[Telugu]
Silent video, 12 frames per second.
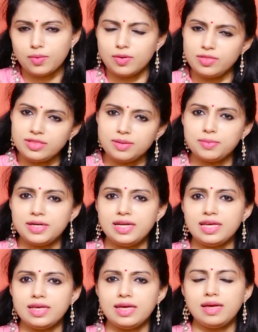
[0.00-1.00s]
కొంత
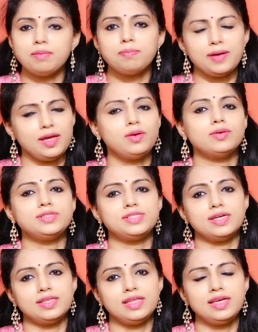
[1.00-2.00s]
మట్టికి పెయిన్
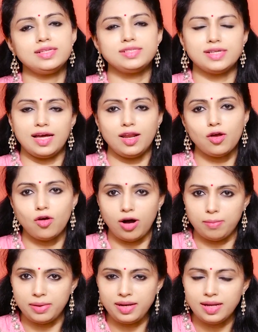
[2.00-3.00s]
వచ్చేది చాలా
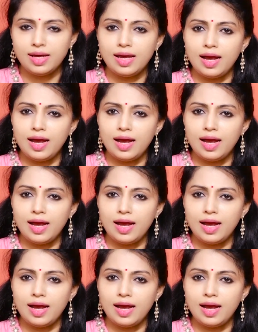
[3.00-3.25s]
కామన్